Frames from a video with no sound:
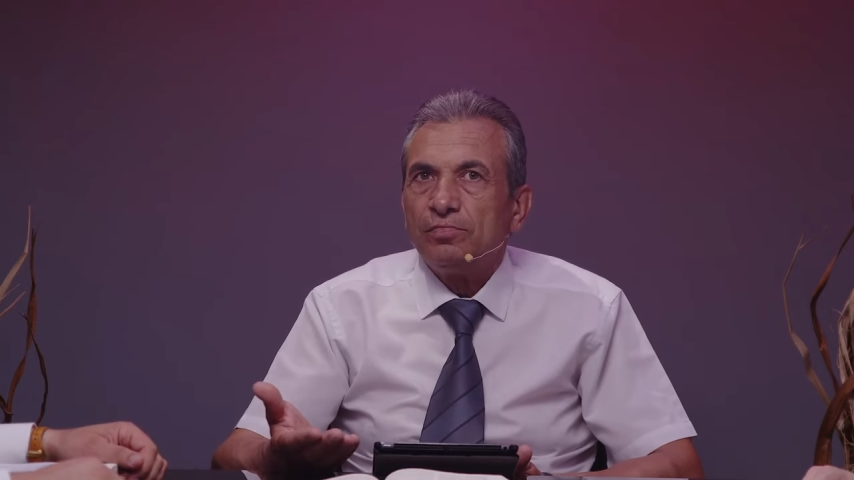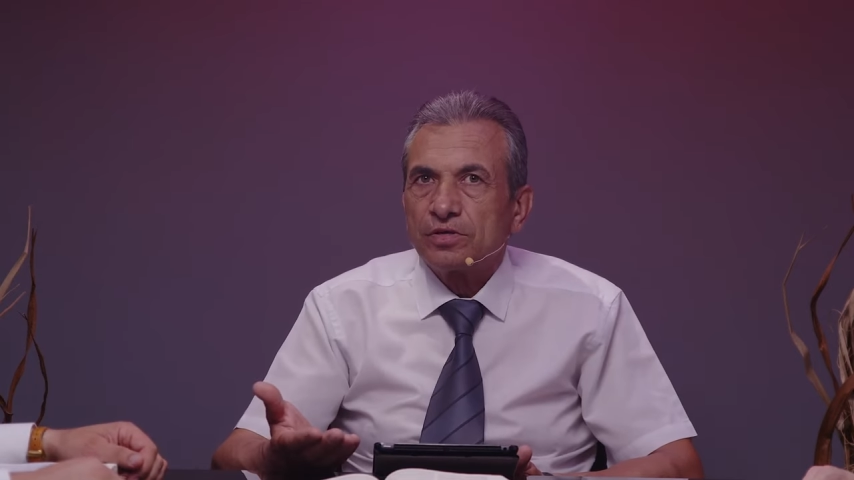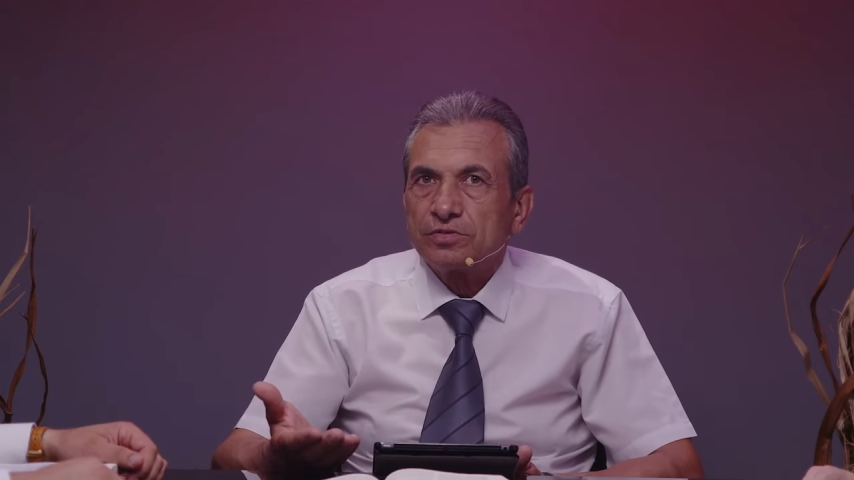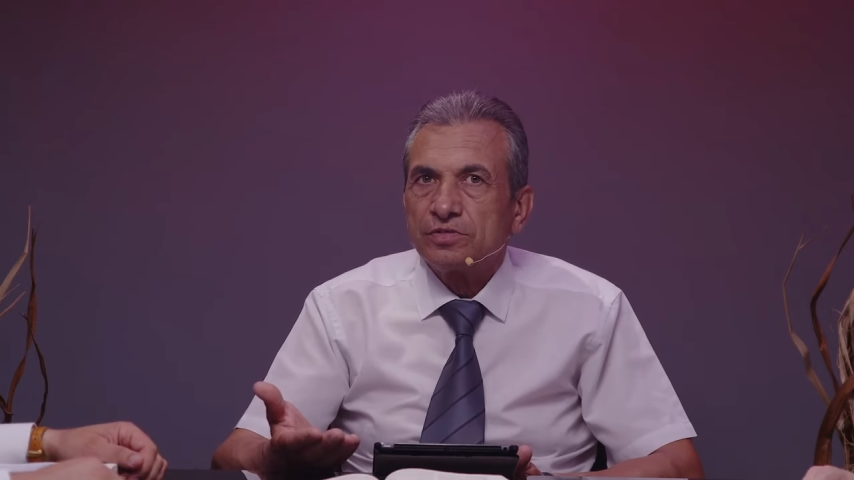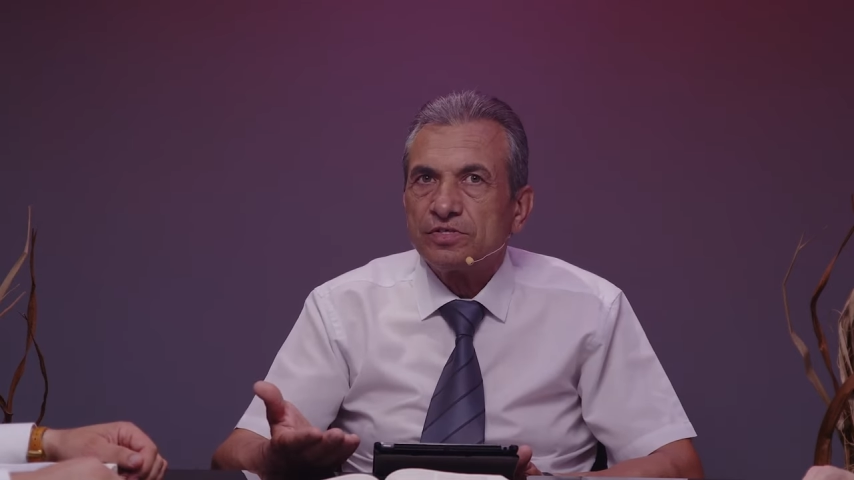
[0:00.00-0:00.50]

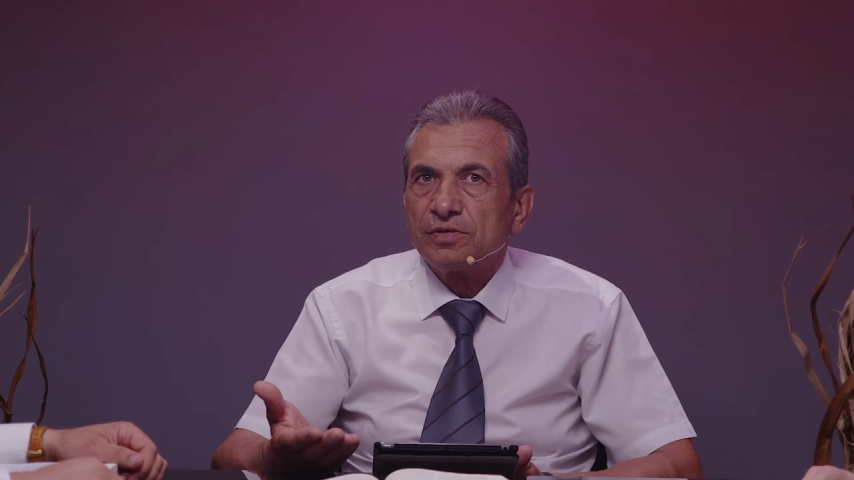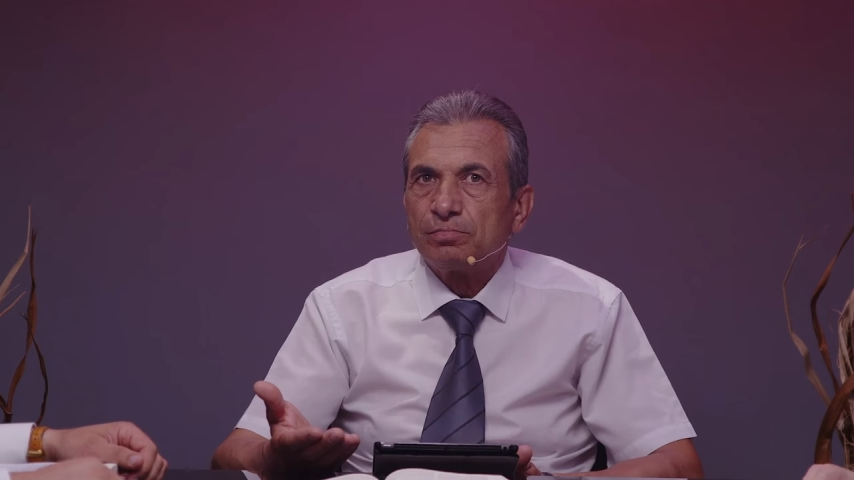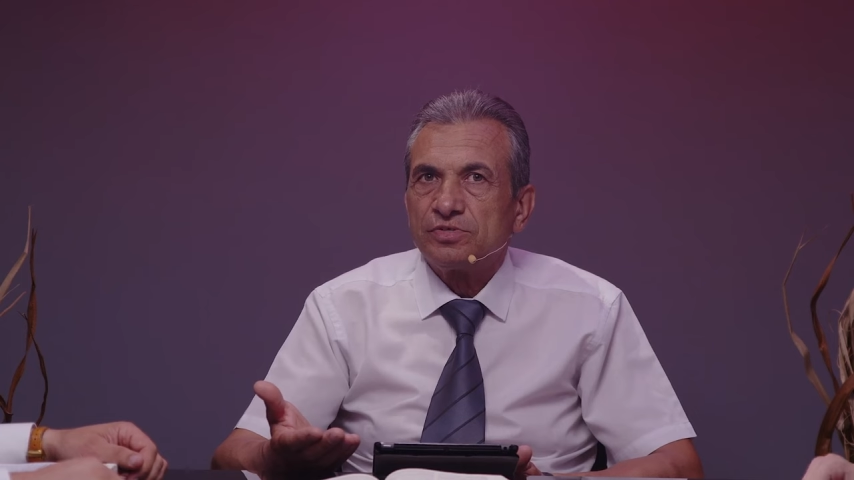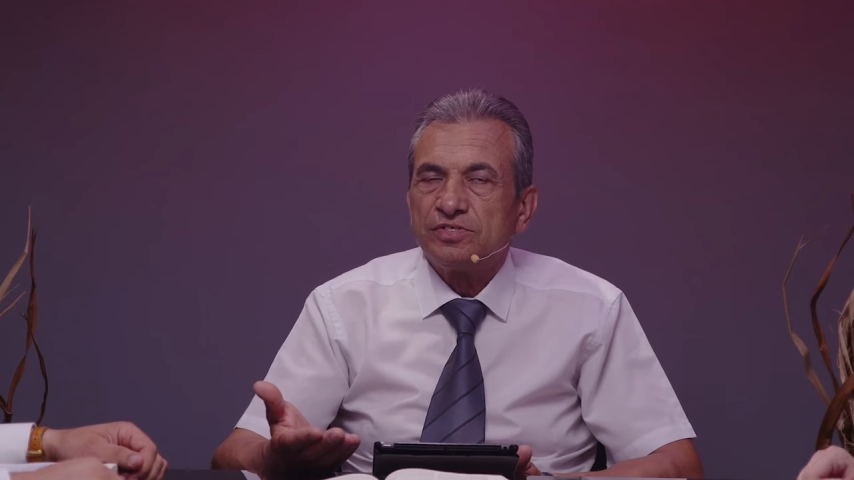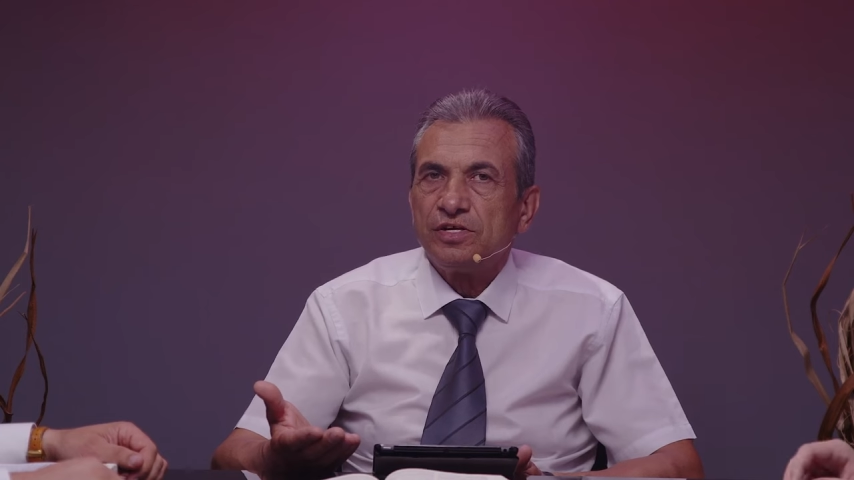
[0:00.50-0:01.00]
Мерзость
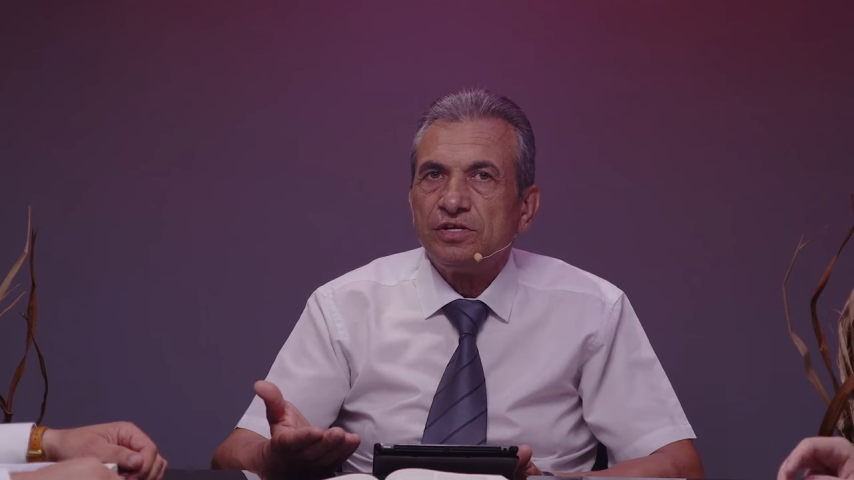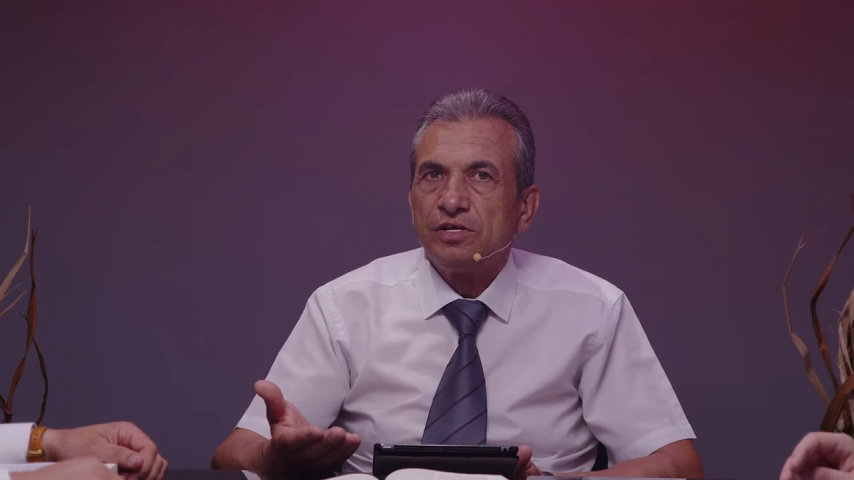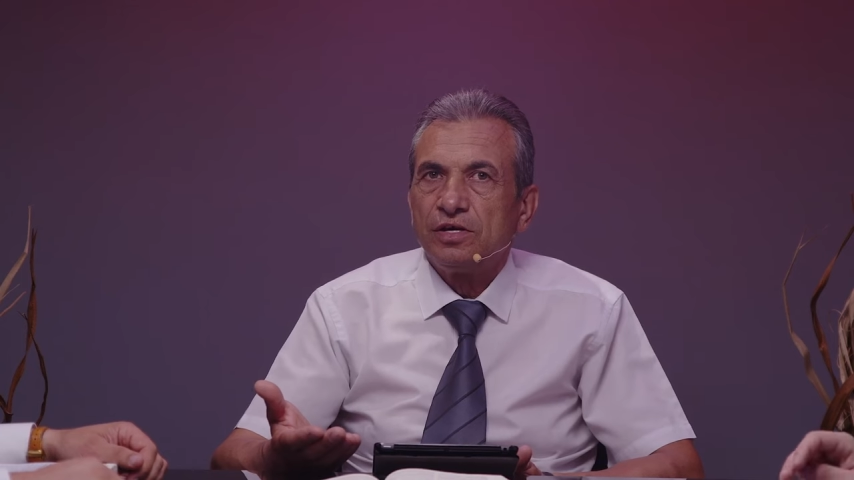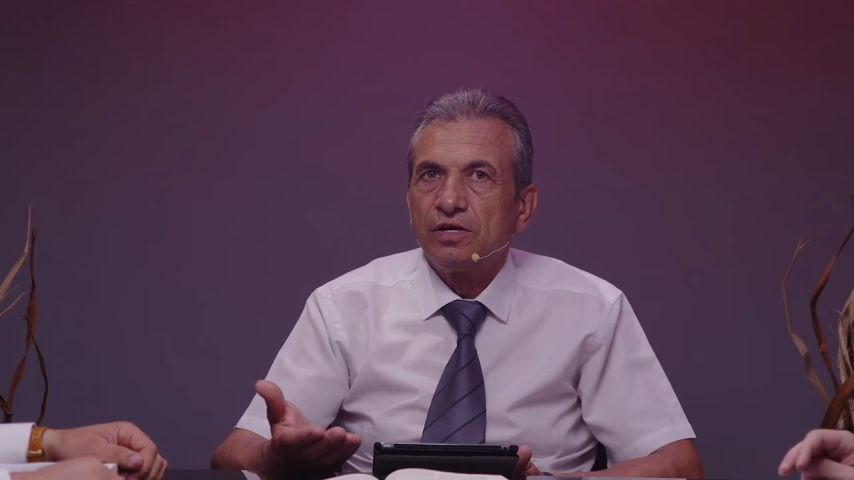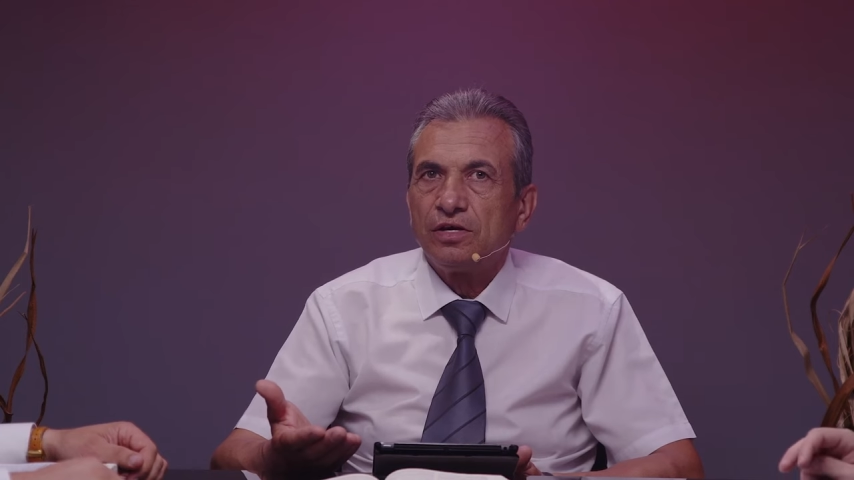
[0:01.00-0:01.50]

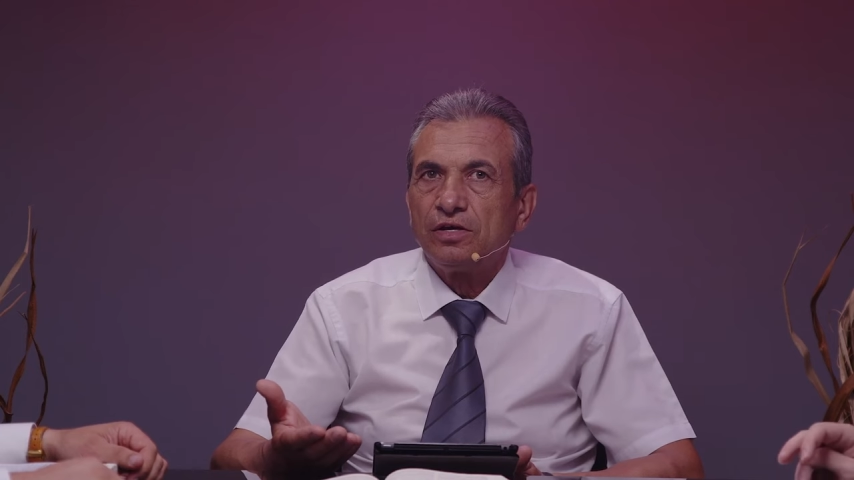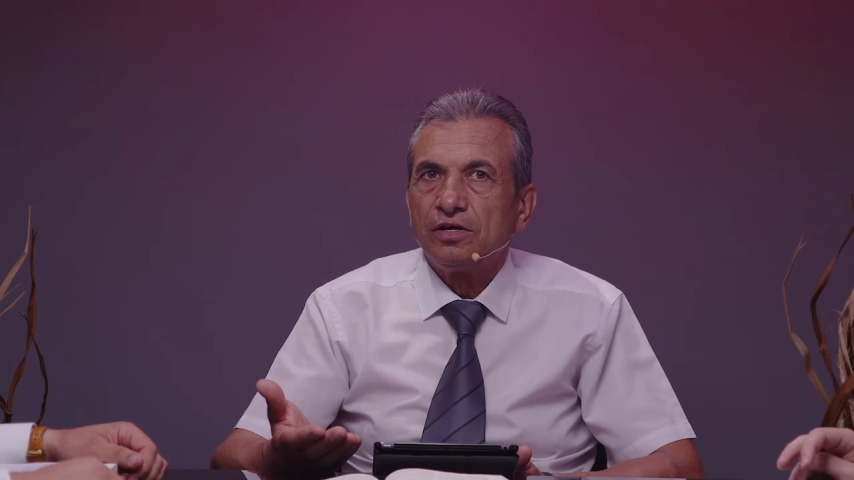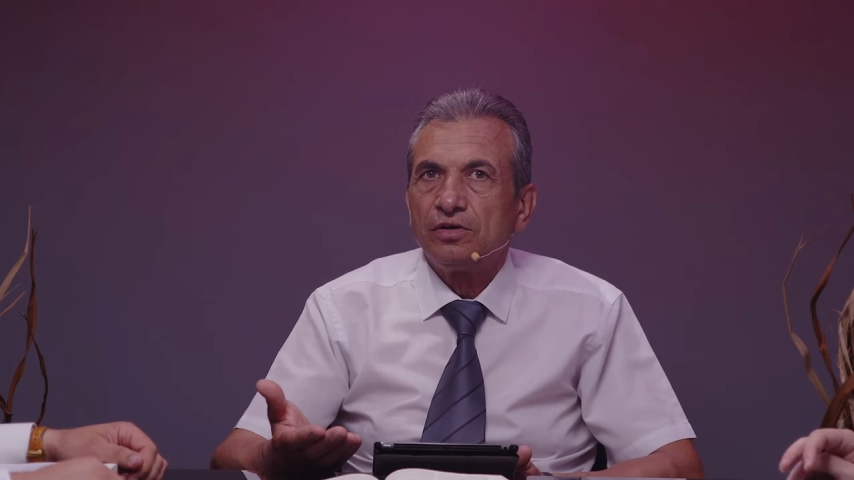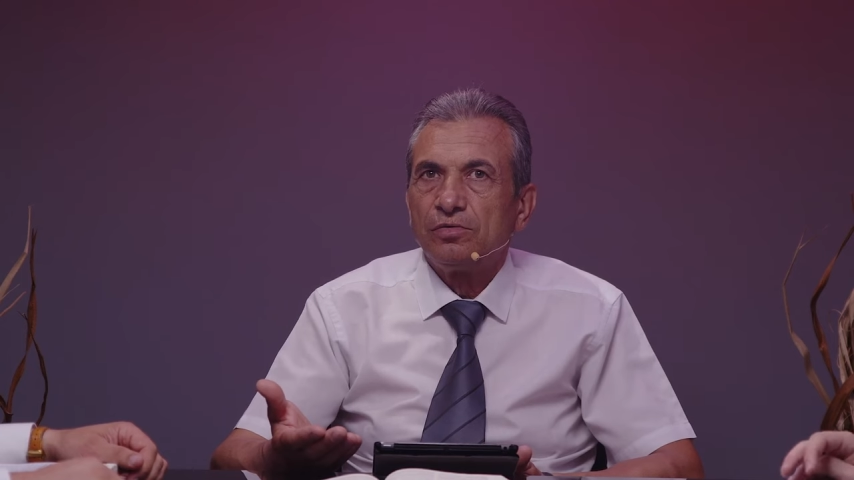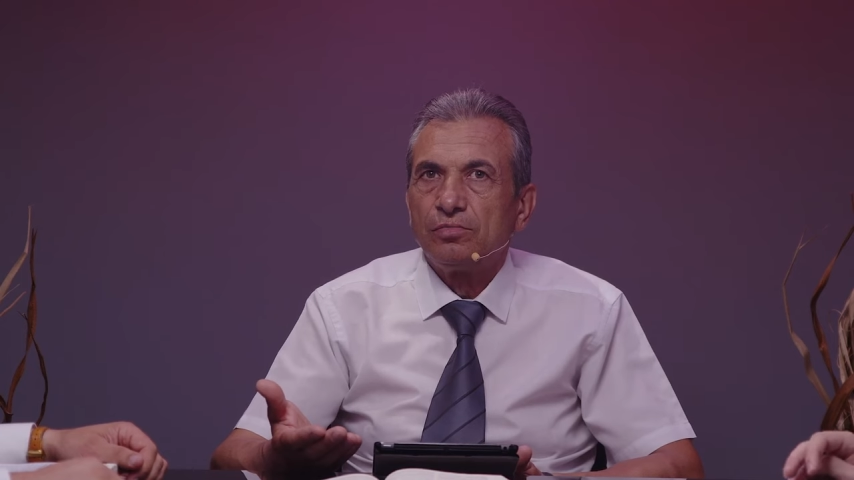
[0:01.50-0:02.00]
запустения